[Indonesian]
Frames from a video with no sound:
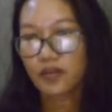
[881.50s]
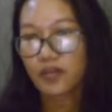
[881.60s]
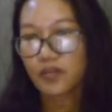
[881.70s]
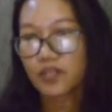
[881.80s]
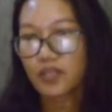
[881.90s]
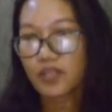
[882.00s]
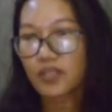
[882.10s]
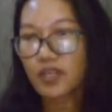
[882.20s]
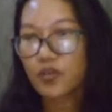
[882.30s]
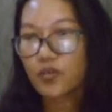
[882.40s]
bisa
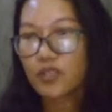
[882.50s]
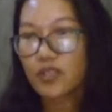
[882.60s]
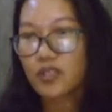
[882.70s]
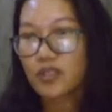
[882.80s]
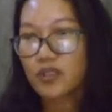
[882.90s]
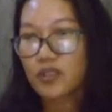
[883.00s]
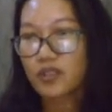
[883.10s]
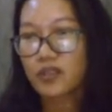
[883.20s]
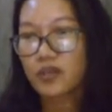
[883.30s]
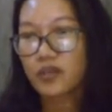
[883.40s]
ditaruh di
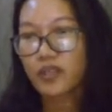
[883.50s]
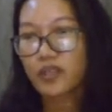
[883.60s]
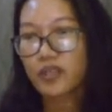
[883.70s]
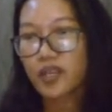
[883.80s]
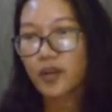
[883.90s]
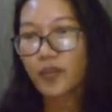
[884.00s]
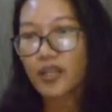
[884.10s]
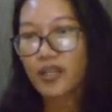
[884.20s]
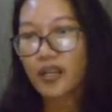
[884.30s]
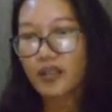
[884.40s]
uh, bagian gambar
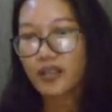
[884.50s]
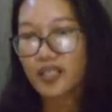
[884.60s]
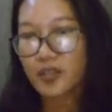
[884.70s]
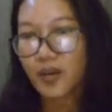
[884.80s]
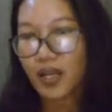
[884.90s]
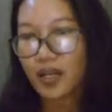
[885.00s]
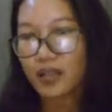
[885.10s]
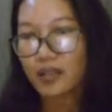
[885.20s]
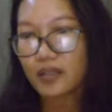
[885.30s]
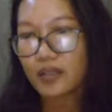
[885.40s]
yang transparan. Jadi